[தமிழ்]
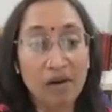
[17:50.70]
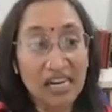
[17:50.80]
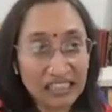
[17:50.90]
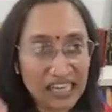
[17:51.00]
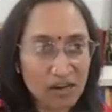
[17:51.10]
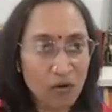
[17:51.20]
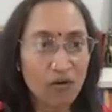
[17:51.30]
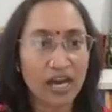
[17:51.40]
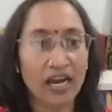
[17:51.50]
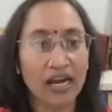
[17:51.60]
பக்தி
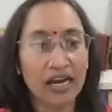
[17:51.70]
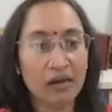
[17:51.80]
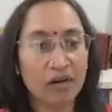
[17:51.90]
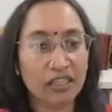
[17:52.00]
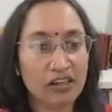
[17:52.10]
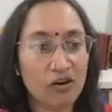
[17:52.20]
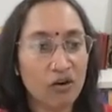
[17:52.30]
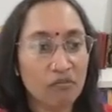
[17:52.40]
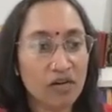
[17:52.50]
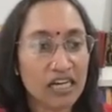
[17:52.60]
யோகேன பக்தி
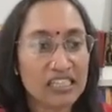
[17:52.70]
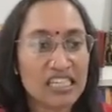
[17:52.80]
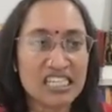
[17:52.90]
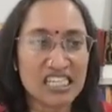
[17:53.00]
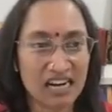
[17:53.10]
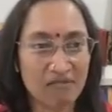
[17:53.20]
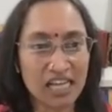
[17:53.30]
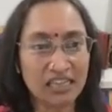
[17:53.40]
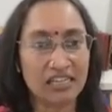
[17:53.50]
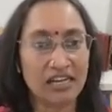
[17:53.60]
யோகம்ங்கிறது
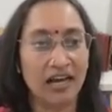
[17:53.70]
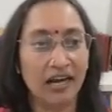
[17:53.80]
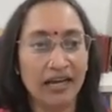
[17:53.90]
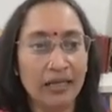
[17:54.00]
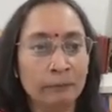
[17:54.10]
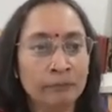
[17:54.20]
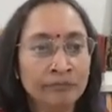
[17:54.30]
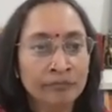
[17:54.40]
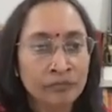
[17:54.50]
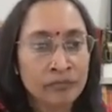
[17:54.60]
சிரவணத்தினால
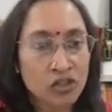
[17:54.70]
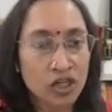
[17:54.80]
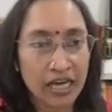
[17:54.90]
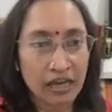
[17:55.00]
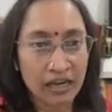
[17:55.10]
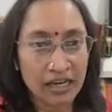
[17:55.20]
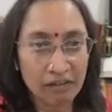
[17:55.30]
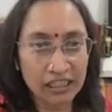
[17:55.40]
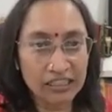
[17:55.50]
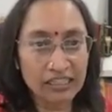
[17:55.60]
சோ
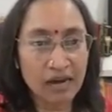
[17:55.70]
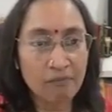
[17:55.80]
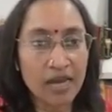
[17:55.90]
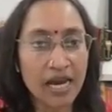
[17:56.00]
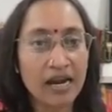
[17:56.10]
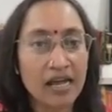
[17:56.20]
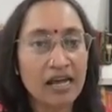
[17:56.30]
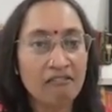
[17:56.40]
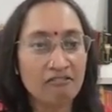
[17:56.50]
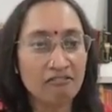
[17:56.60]
நிவத்தி தர்மேன
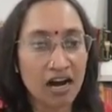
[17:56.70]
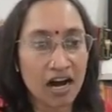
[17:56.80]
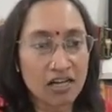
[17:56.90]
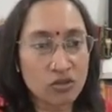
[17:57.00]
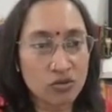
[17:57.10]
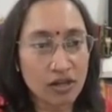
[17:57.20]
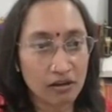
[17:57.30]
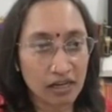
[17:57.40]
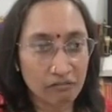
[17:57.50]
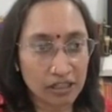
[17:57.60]
வாசு
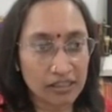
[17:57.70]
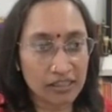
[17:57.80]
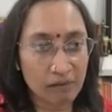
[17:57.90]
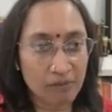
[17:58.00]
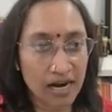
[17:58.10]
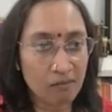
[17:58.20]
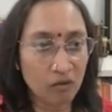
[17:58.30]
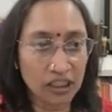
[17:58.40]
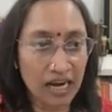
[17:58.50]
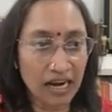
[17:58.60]
நிவத்தி தர்மேனா
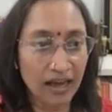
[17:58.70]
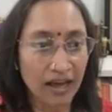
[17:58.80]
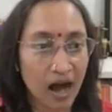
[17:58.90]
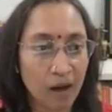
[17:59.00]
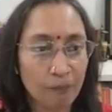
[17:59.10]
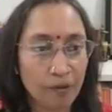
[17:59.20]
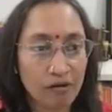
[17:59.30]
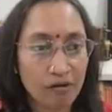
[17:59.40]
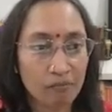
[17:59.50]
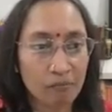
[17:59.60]
முதல்ல
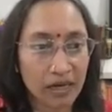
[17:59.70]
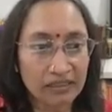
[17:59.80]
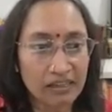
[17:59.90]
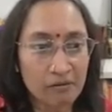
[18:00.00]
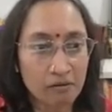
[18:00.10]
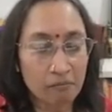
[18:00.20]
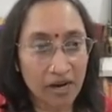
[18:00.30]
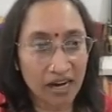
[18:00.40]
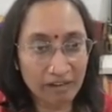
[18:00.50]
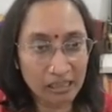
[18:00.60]
அப்புறம் பக்தி
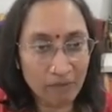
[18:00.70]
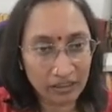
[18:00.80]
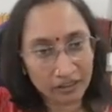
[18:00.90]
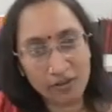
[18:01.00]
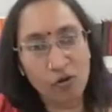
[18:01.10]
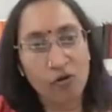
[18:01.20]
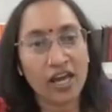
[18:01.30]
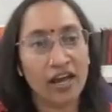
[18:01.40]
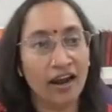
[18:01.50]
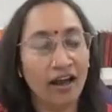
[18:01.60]
பகவத் பக்தி
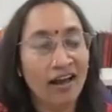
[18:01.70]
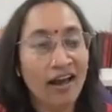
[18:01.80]
யோகேன